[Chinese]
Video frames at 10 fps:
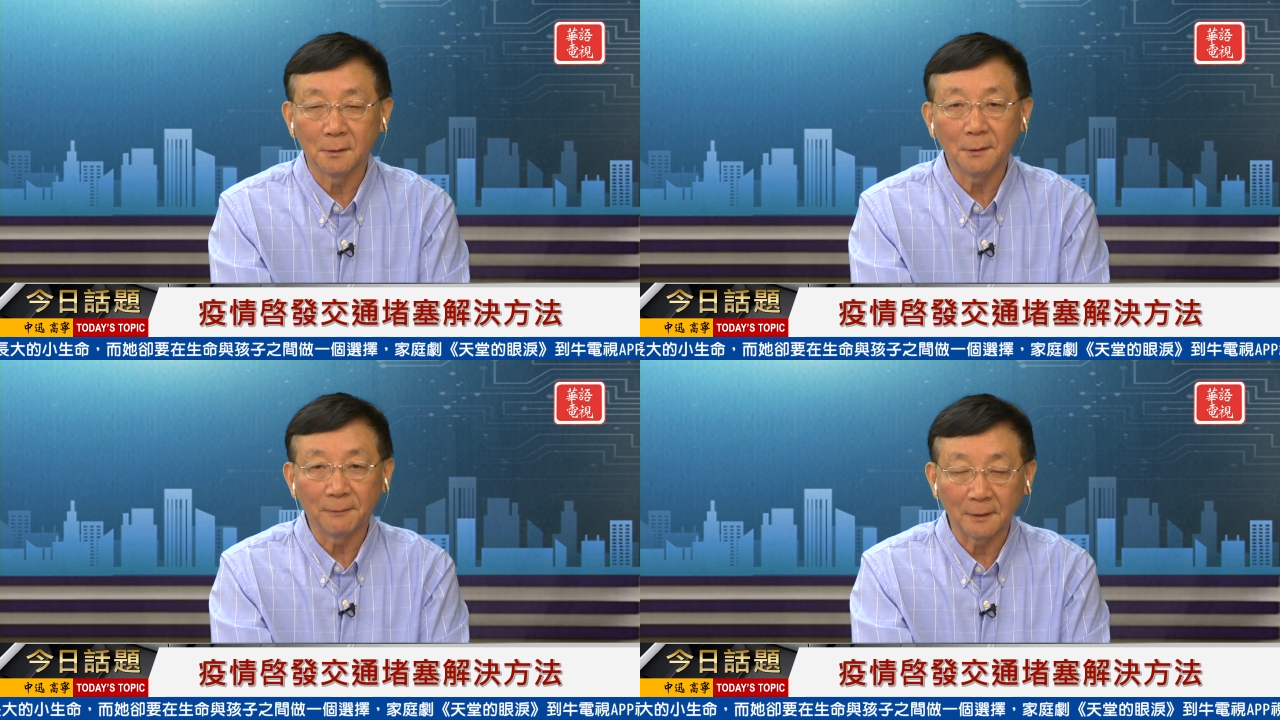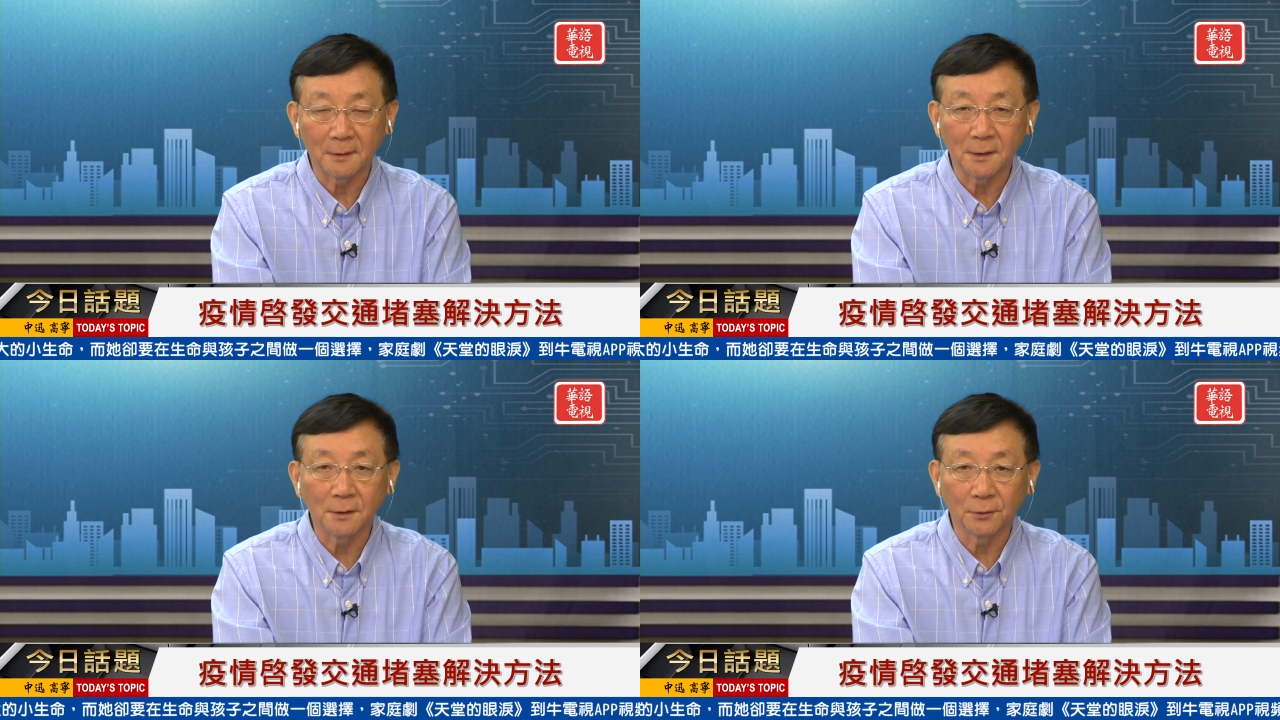地
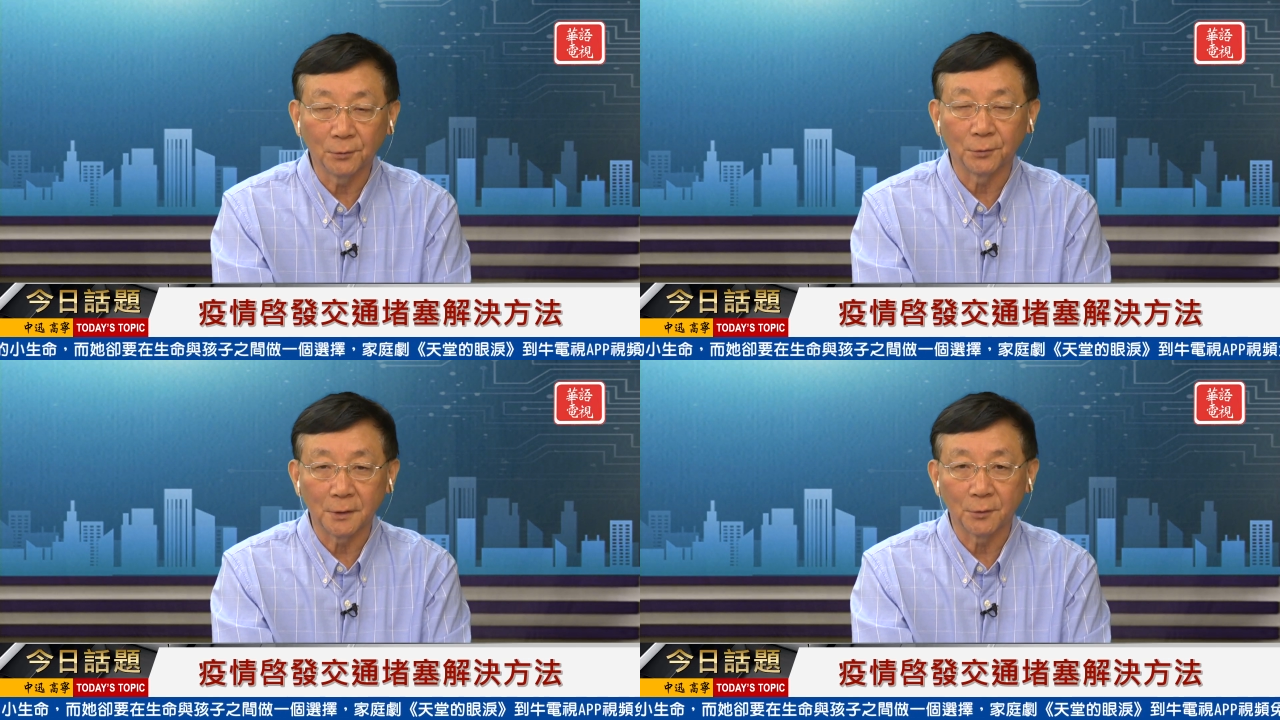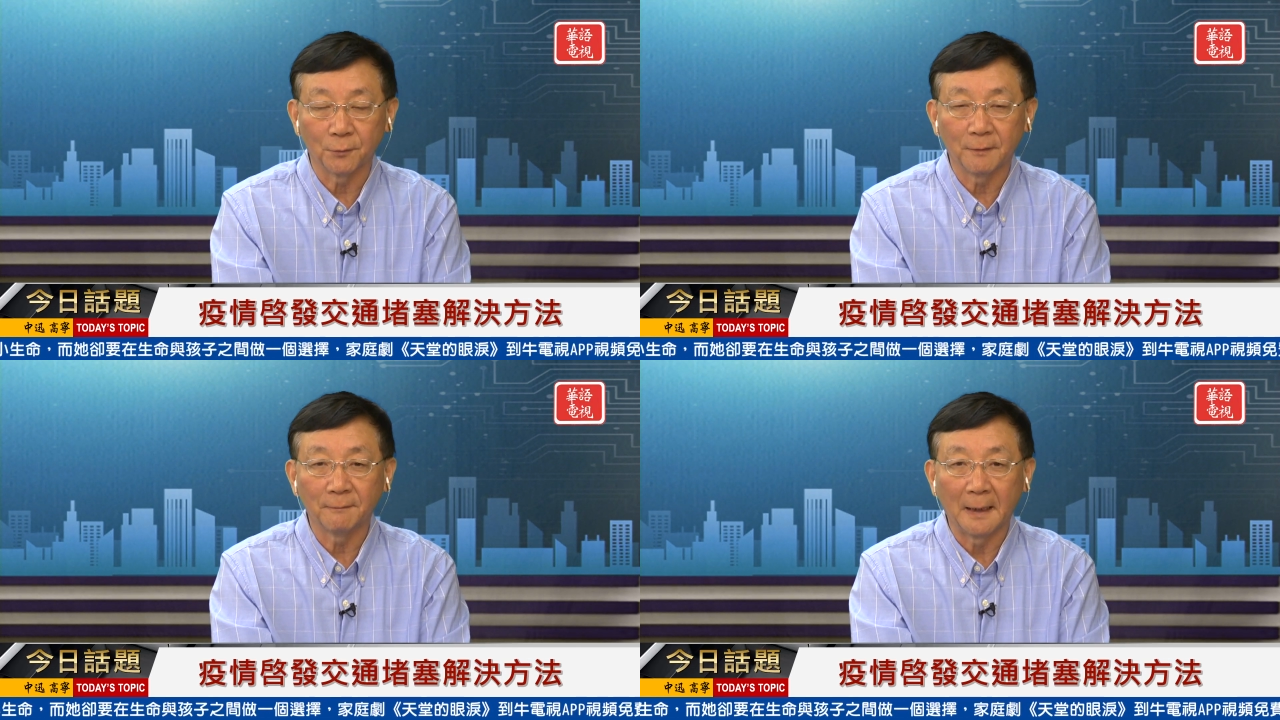方其实都有这
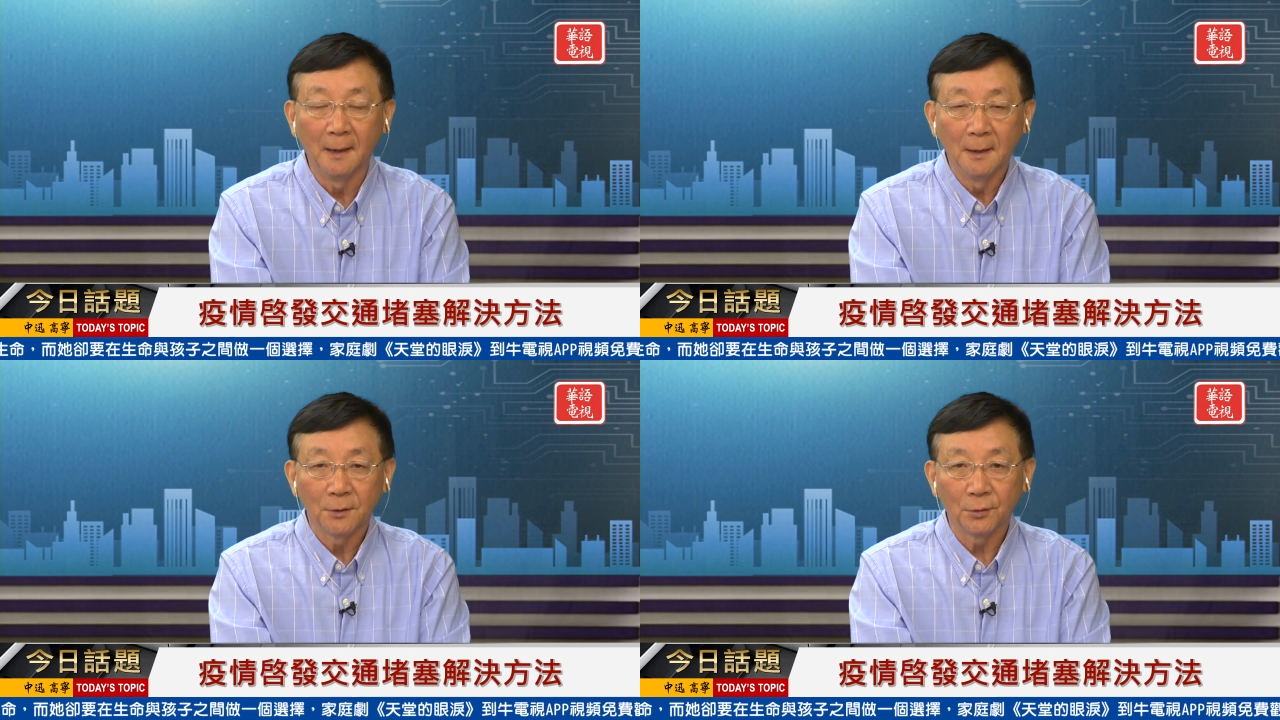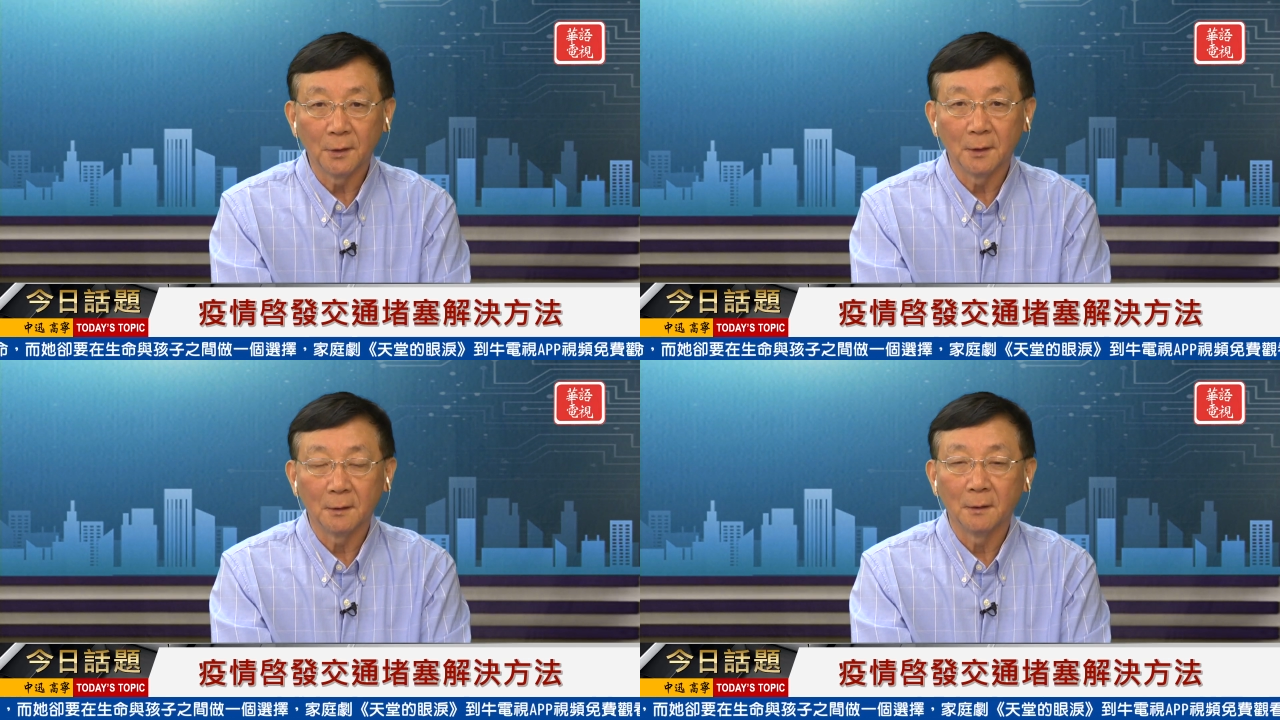种方法，
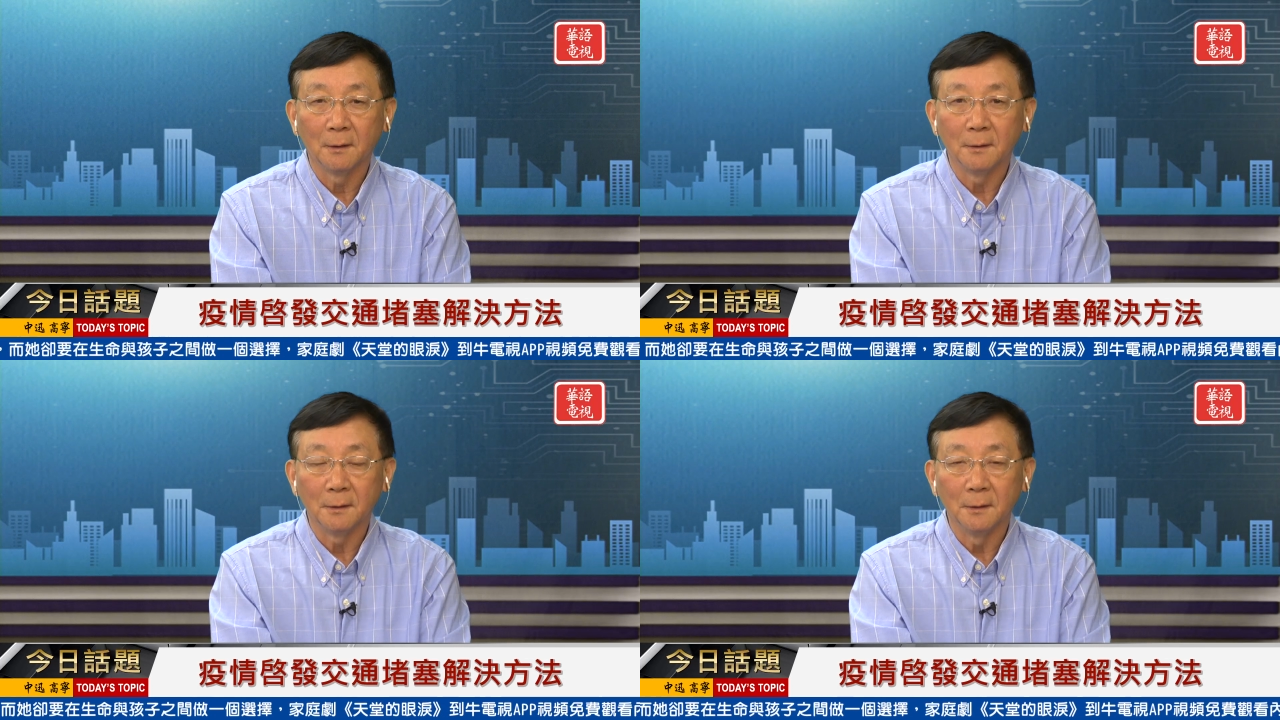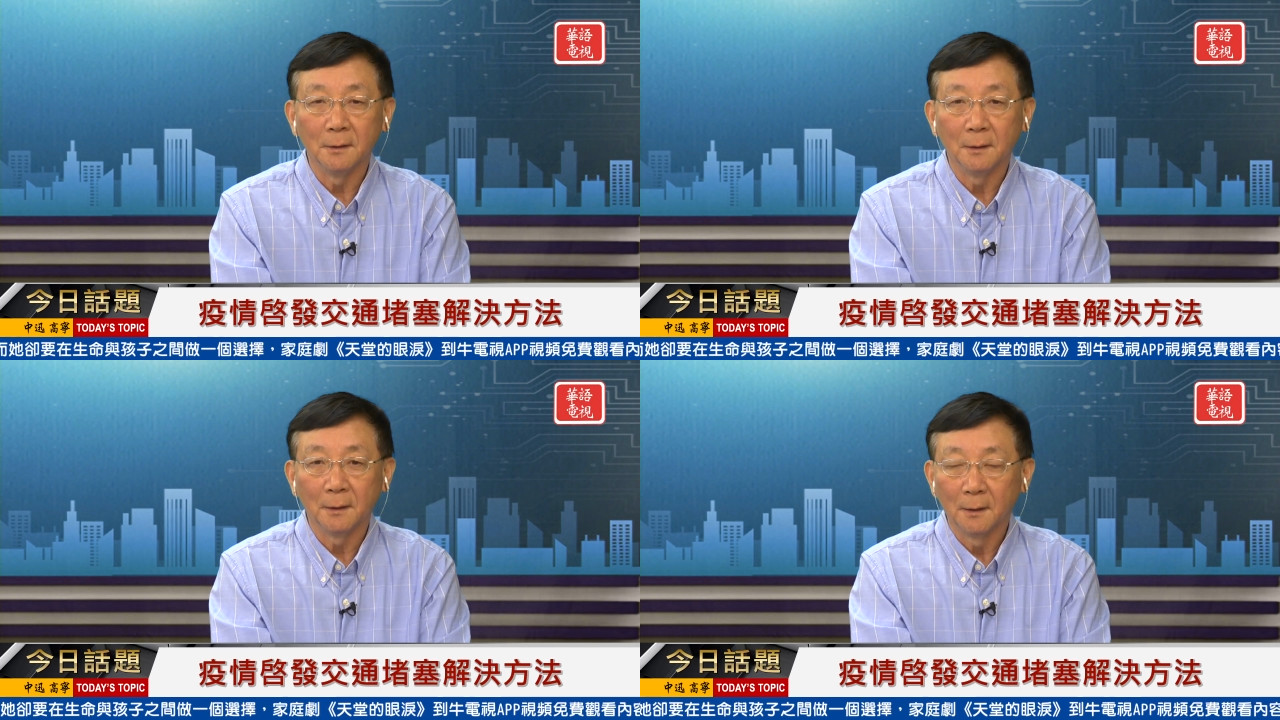所以。
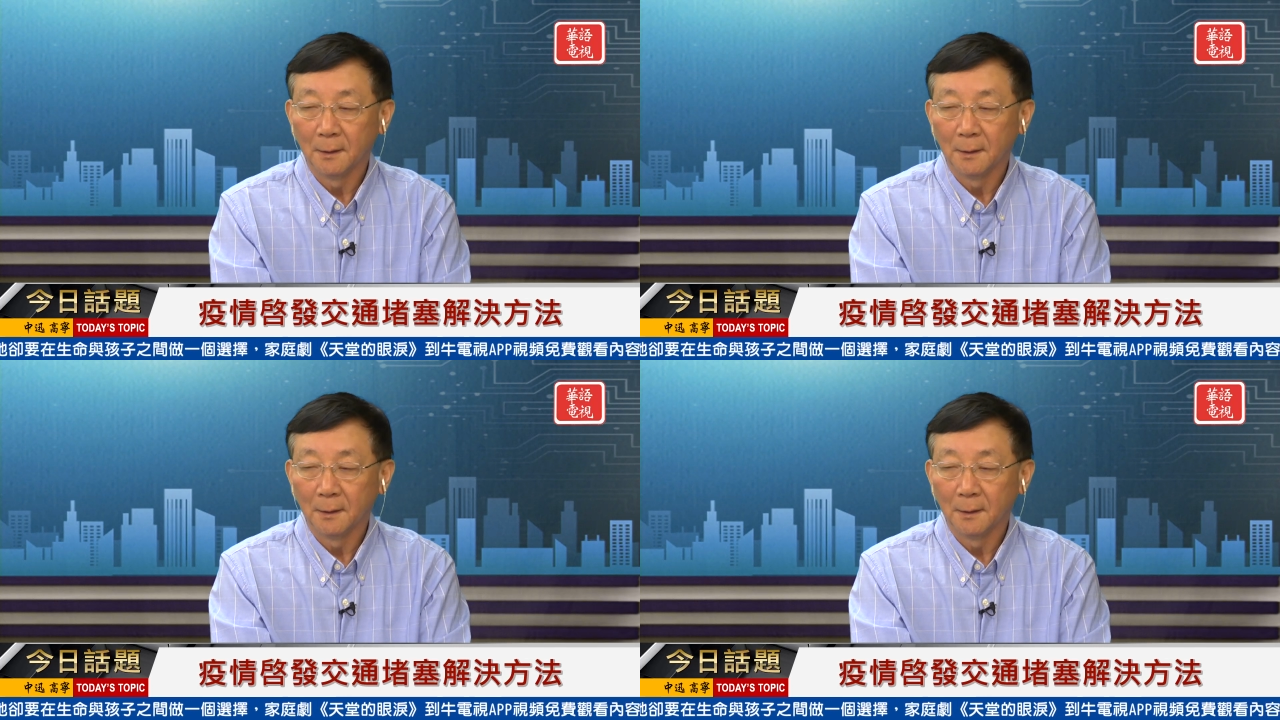哦，来个